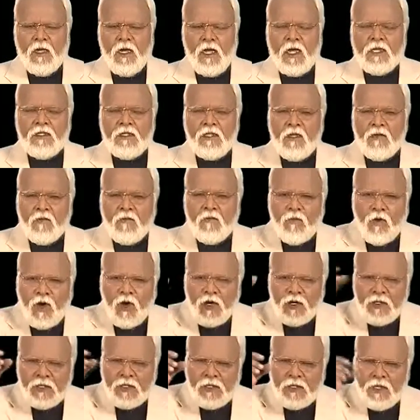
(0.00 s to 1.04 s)
அந்த
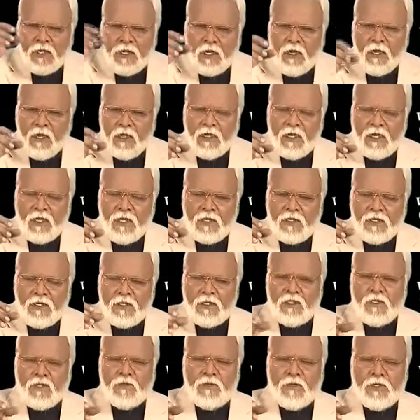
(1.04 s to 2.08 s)
வார்த்தையாக
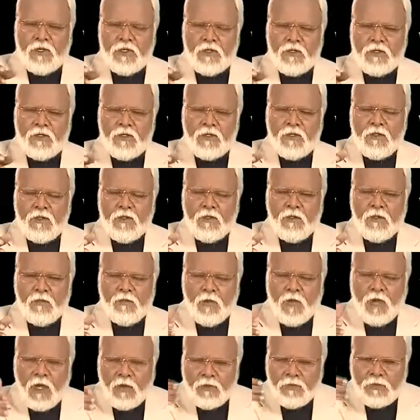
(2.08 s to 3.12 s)
இருந்தவர்
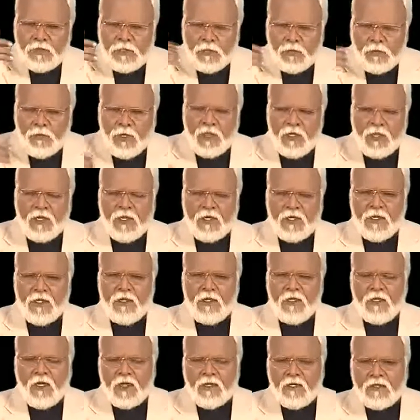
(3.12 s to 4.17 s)
மாம்சமானாரே
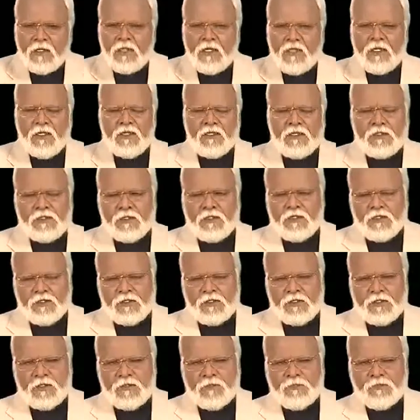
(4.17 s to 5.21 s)
அந்த இயேசு
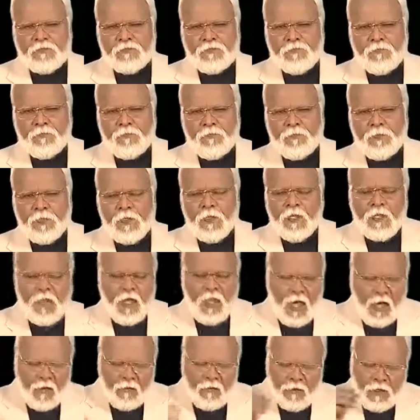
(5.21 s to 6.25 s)
கிறிஸ்து
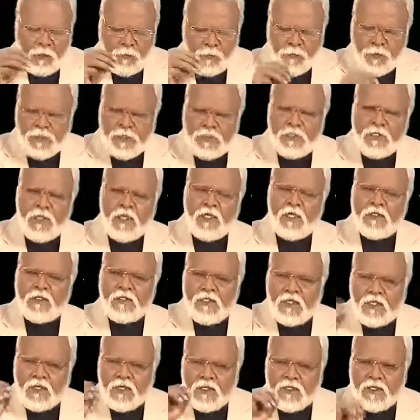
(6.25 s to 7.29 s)
அவரை பற்றியே
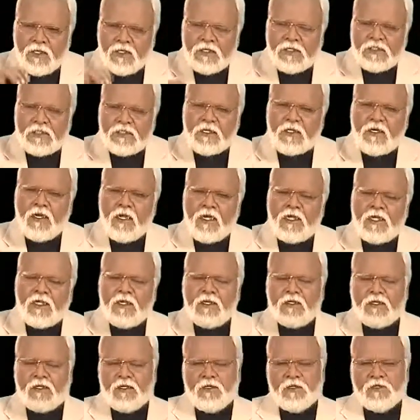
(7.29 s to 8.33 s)
தீர்க்க தரிசனங்களாக
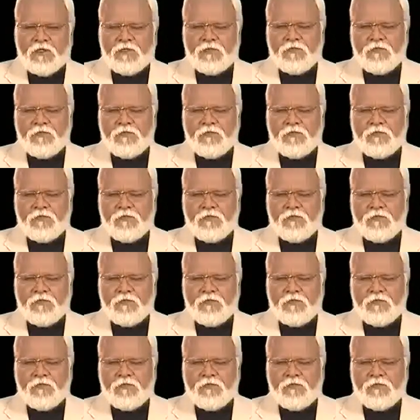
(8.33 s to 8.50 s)
இருக்கிறது